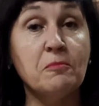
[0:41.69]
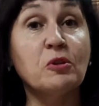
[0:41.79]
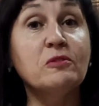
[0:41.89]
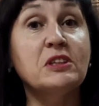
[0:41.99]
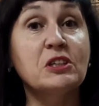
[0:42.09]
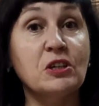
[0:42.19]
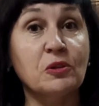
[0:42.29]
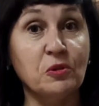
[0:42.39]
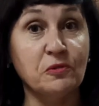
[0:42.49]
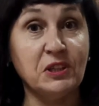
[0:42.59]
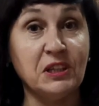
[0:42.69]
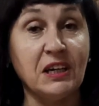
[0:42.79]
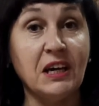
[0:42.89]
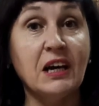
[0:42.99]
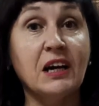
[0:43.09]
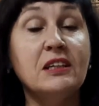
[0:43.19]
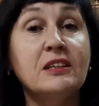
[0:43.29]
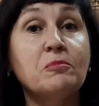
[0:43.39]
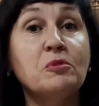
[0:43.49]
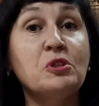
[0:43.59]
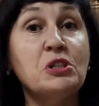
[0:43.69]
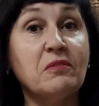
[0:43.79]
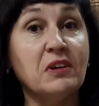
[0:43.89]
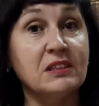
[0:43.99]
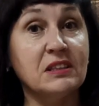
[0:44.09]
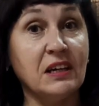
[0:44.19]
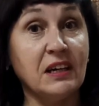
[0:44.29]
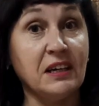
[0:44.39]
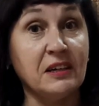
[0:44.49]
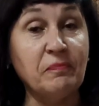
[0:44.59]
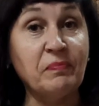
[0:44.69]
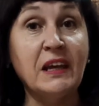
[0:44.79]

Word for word: «Профстажировки», «Кадры будущего Алтая».